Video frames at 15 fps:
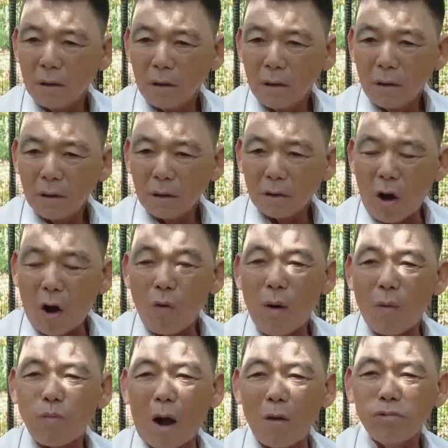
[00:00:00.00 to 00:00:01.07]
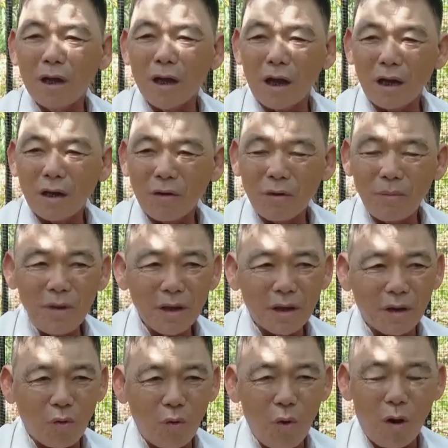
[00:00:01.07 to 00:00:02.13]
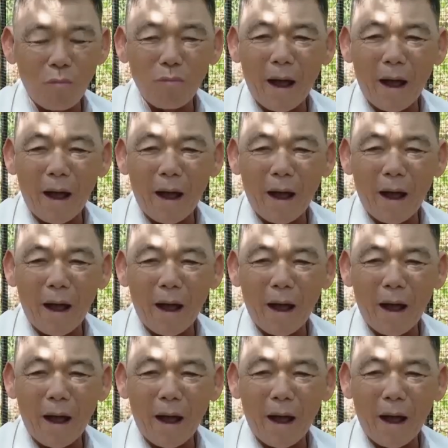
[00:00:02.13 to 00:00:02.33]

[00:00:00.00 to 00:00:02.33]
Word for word: cho bà Đồng, xác nhận hiện trạng đất lúc bán